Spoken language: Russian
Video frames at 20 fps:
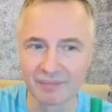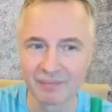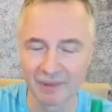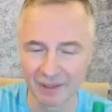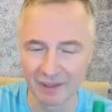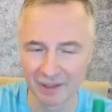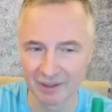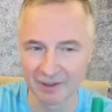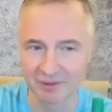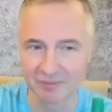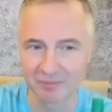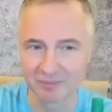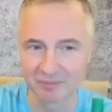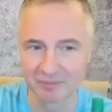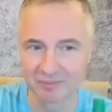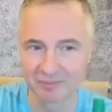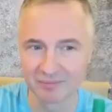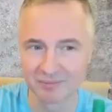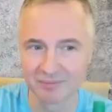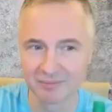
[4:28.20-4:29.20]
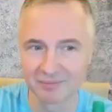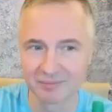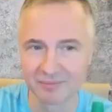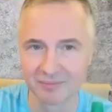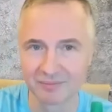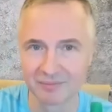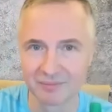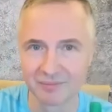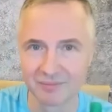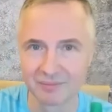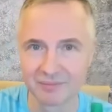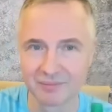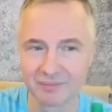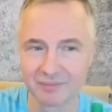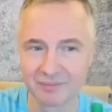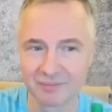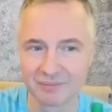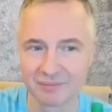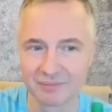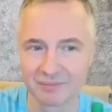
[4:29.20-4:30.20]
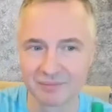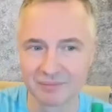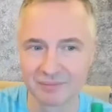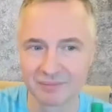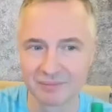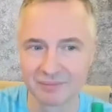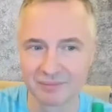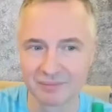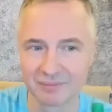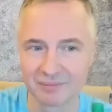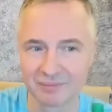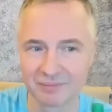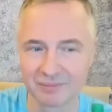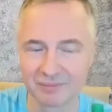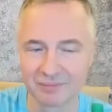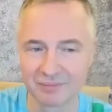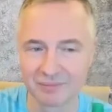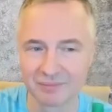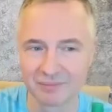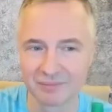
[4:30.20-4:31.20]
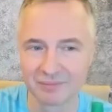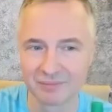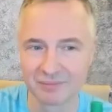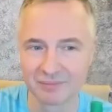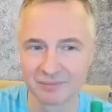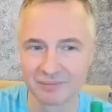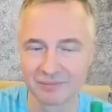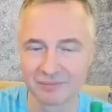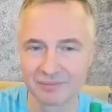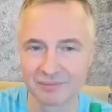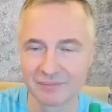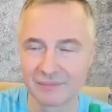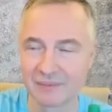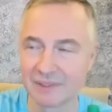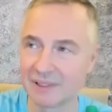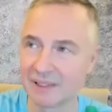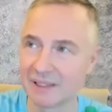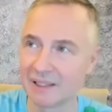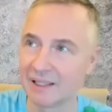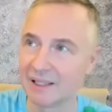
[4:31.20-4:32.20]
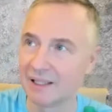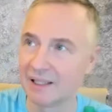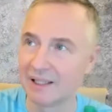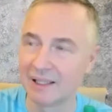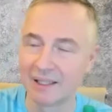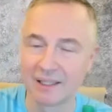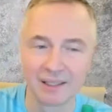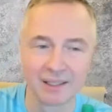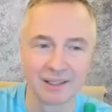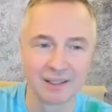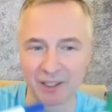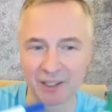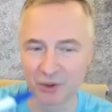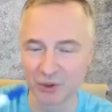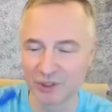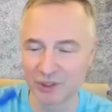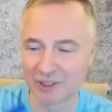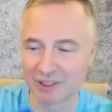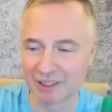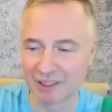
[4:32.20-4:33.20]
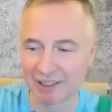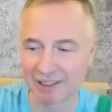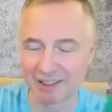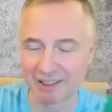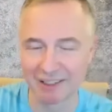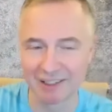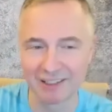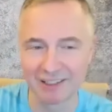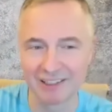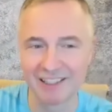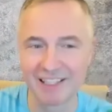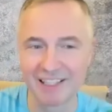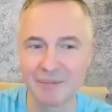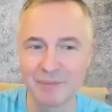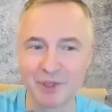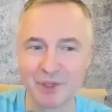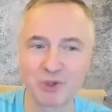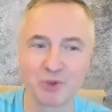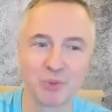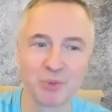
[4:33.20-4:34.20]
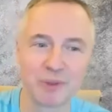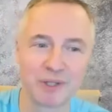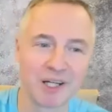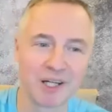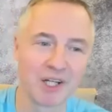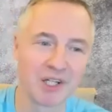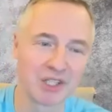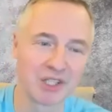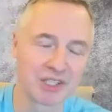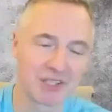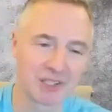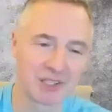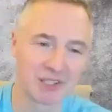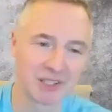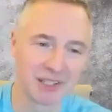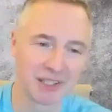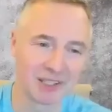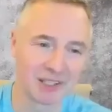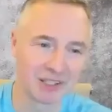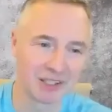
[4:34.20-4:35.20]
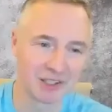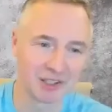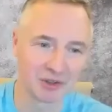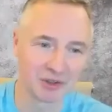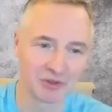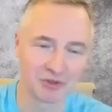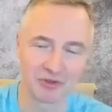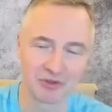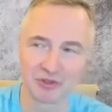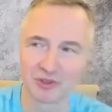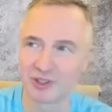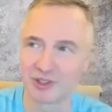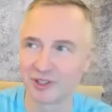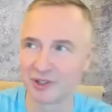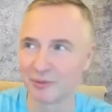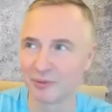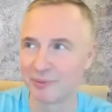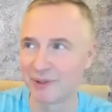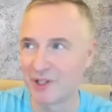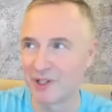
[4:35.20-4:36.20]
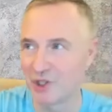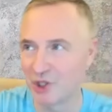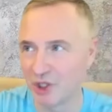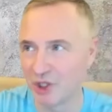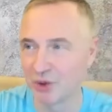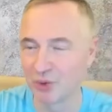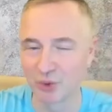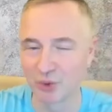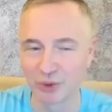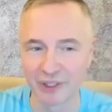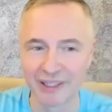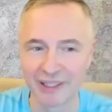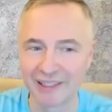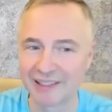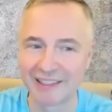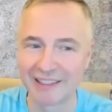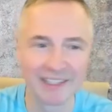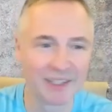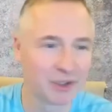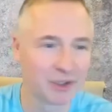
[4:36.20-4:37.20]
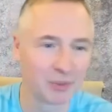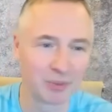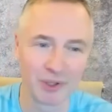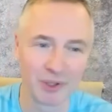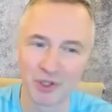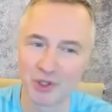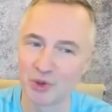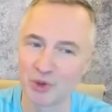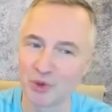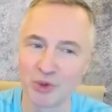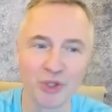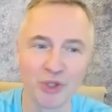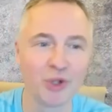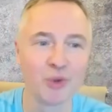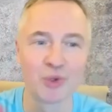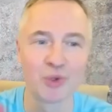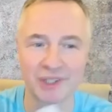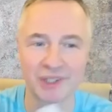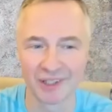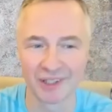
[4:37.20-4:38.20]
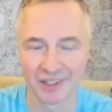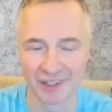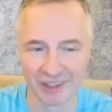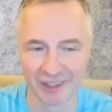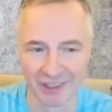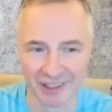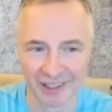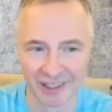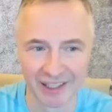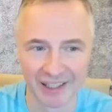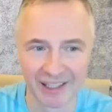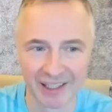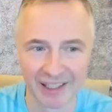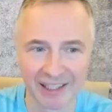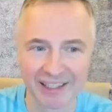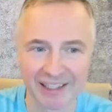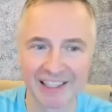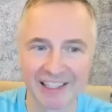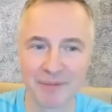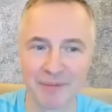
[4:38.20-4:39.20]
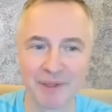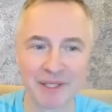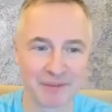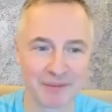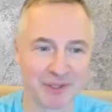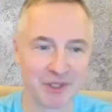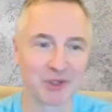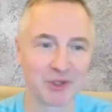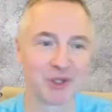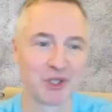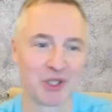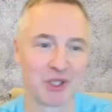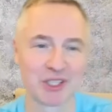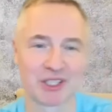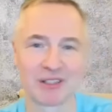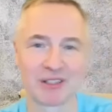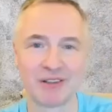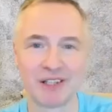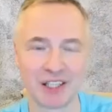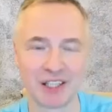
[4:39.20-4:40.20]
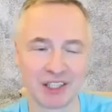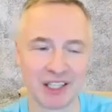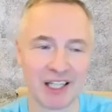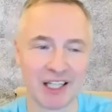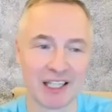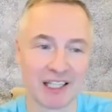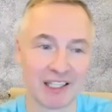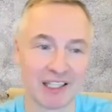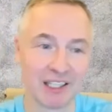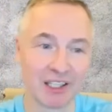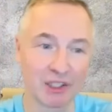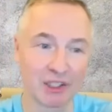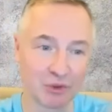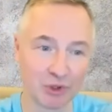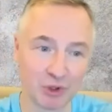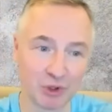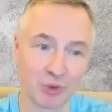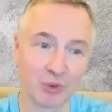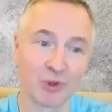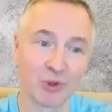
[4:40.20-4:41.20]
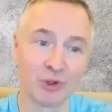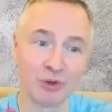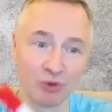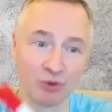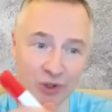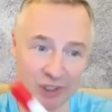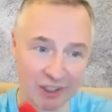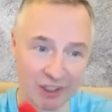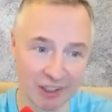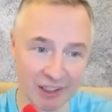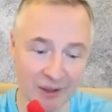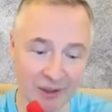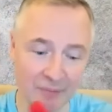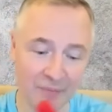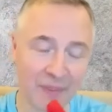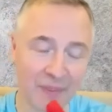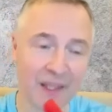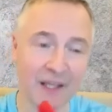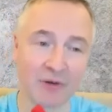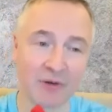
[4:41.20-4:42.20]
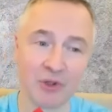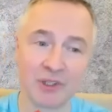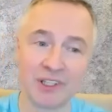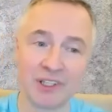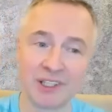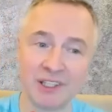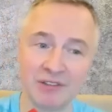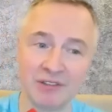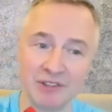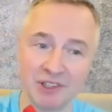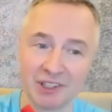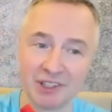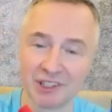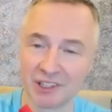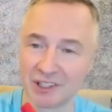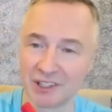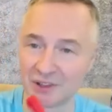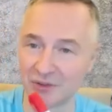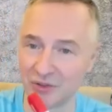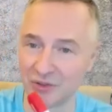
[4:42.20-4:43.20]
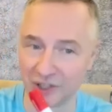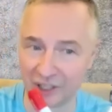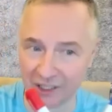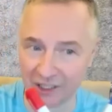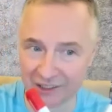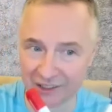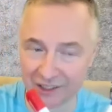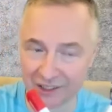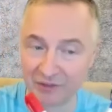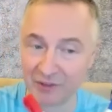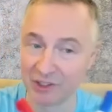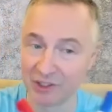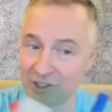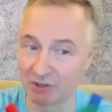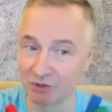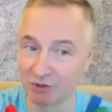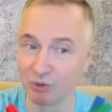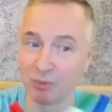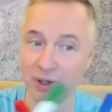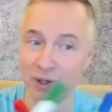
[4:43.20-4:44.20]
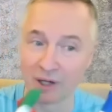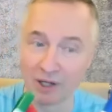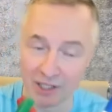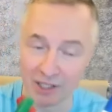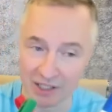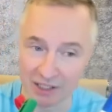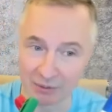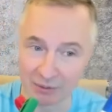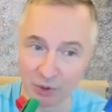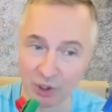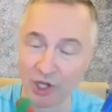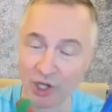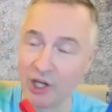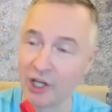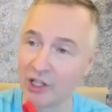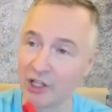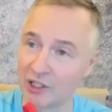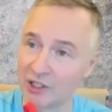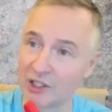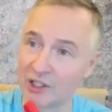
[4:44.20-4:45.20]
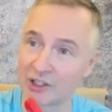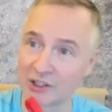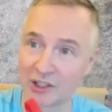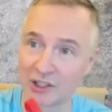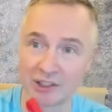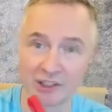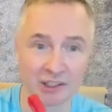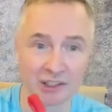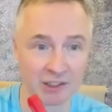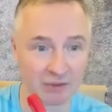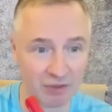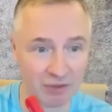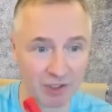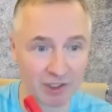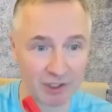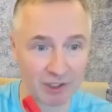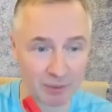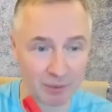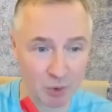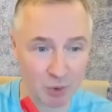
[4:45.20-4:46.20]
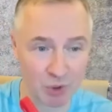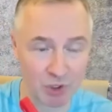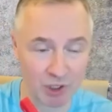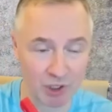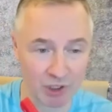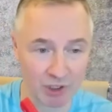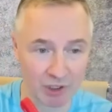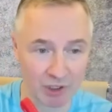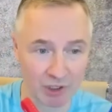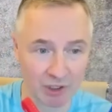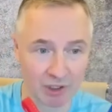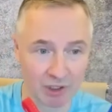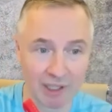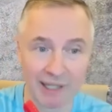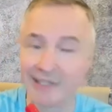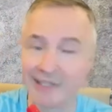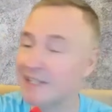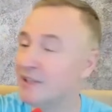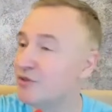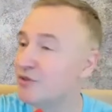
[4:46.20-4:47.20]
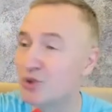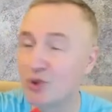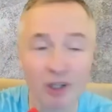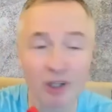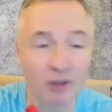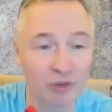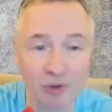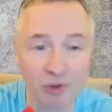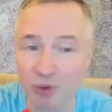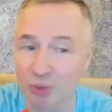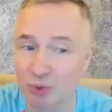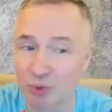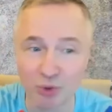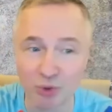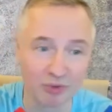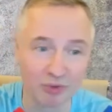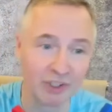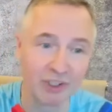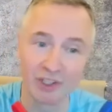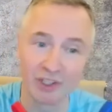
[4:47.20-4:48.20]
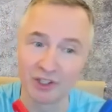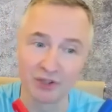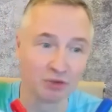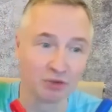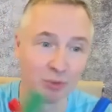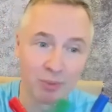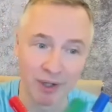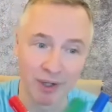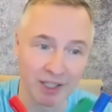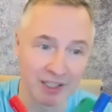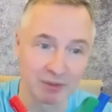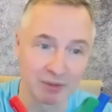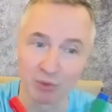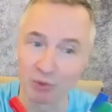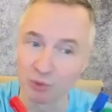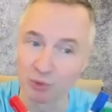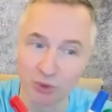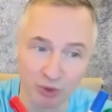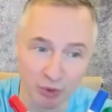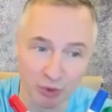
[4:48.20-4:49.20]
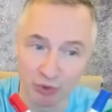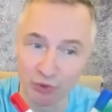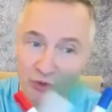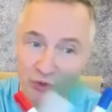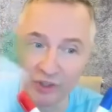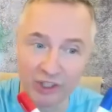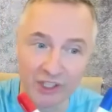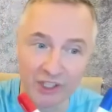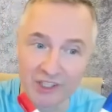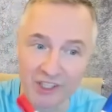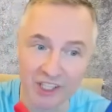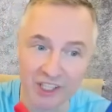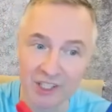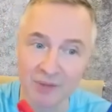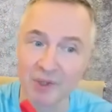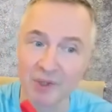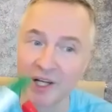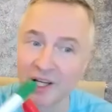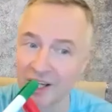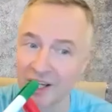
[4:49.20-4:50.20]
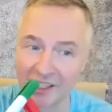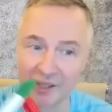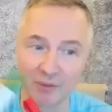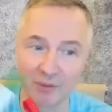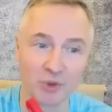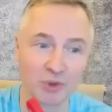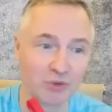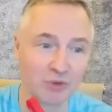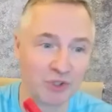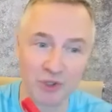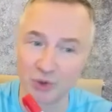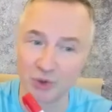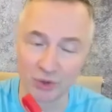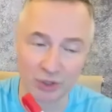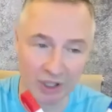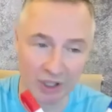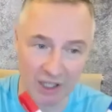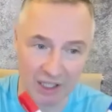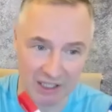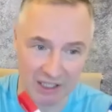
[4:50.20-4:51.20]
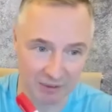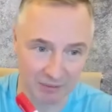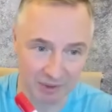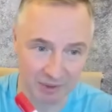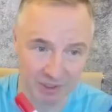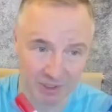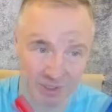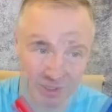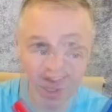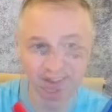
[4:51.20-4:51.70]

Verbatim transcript: угу. и приходить к какому-то общему, а общему пониманию. Ты опять упираешься в причину, и ты эту причину не устранил. Ты опять, знаешь, что ты сейчас говоришь? Ты говоришь, вот он, вот она. Вот они видят этот факт и видят его по-разному. И ты говоришь, надо этот факт обсуждать они все равно будут видеть его по-разному. Он будет его видеть синим, она будет видеть его красным.